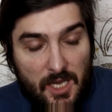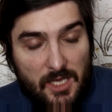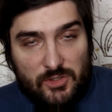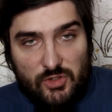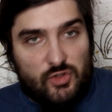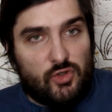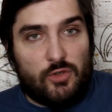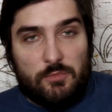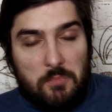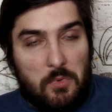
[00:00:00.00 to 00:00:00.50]
Да,
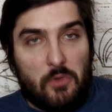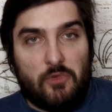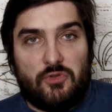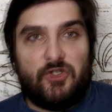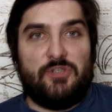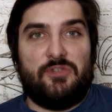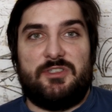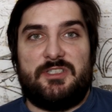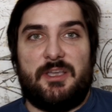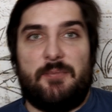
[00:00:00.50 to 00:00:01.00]
счет
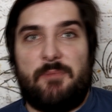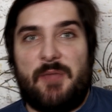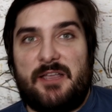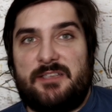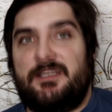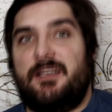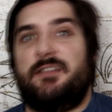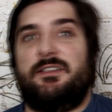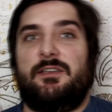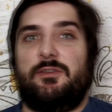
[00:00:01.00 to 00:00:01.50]
получился
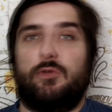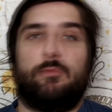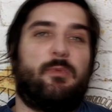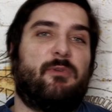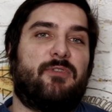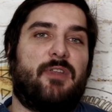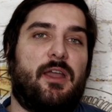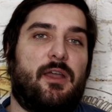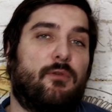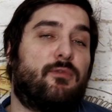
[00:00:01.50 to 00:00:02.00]
5-1, но
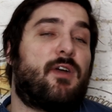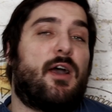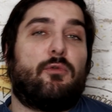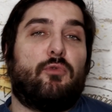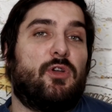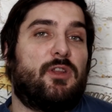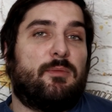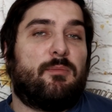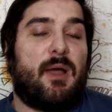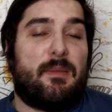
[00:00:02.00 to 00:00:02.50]
повторяю, в
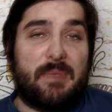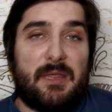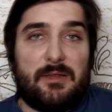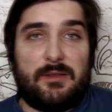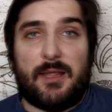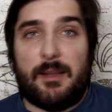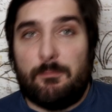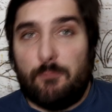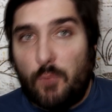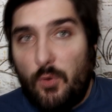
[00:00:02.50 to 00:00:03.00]
какой-то
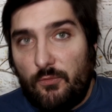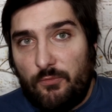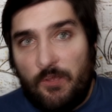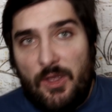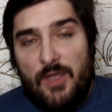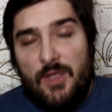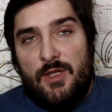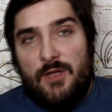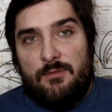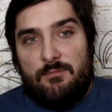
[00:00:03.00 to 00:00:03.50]
момент Тамбов
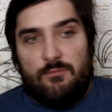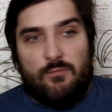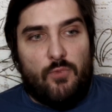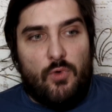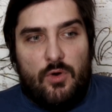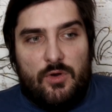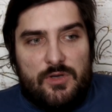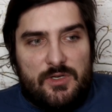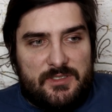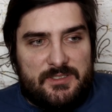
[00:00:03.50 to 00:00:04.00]

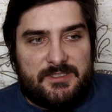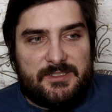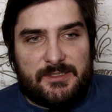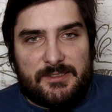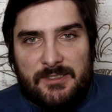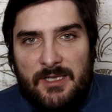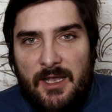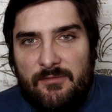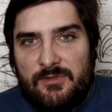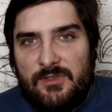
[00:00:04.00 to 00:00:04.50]
мог
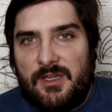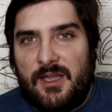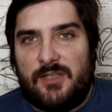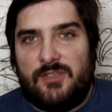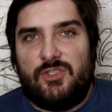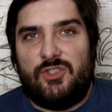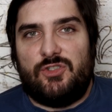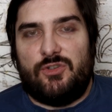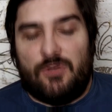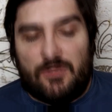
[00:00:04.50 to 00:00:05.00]

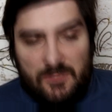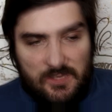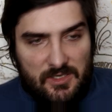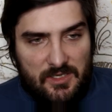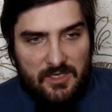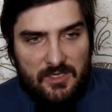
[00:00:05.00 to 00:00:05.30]
сравнять счет.